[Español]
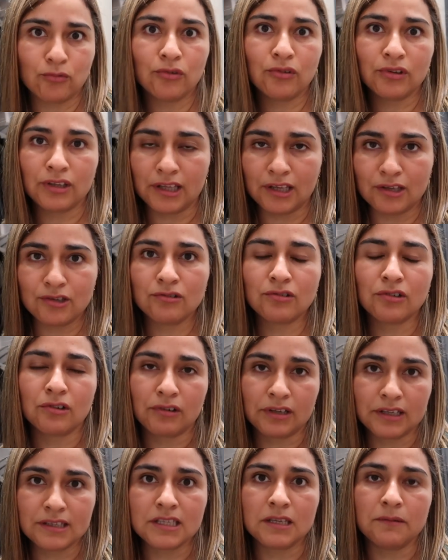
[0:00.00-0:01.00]
uno de ellos
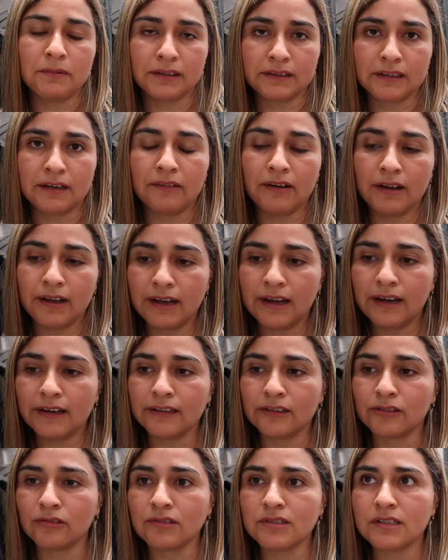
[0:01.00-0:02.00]
creo que sí va a trabajar,
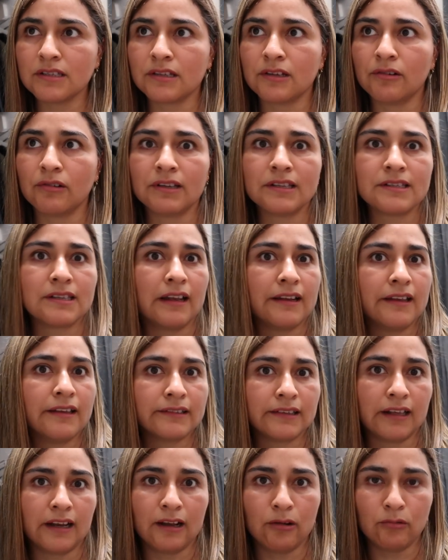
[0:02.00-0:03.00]
entonces creo que sale
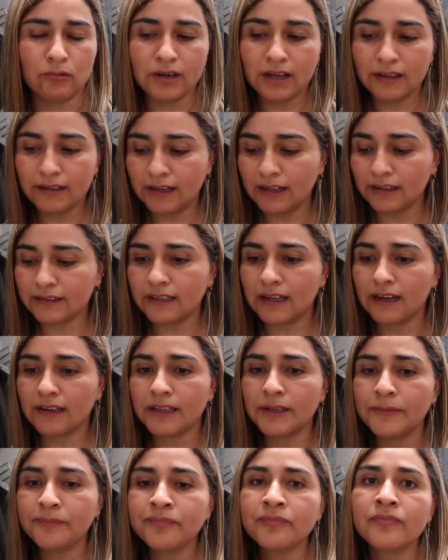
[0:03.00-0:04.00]
hasta la 1 de la
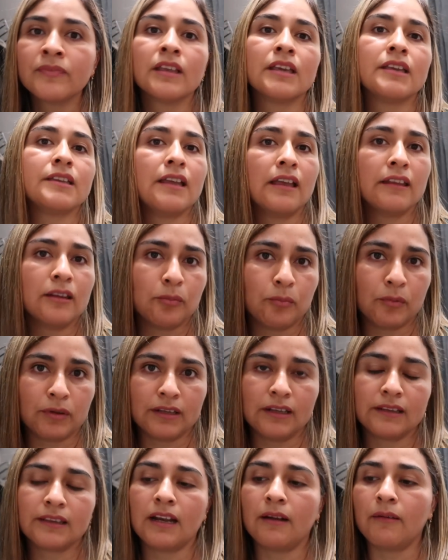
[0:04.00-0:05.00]
tarde y ya
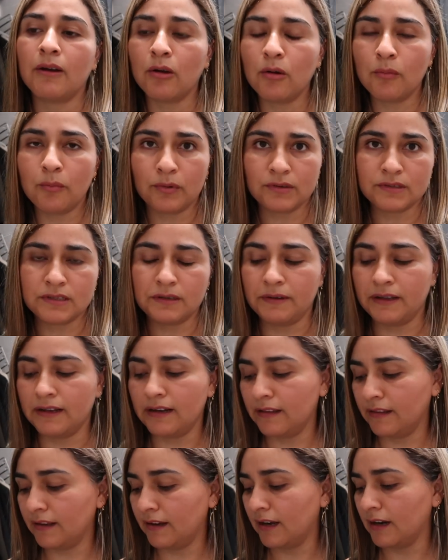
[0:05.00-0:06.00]
después del trabajo pues se
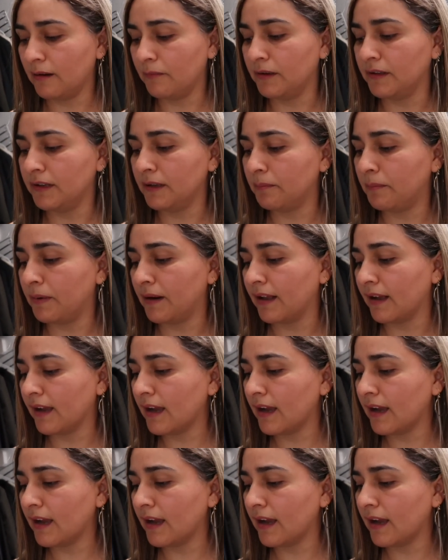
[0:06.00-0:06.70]
van a dejar venir para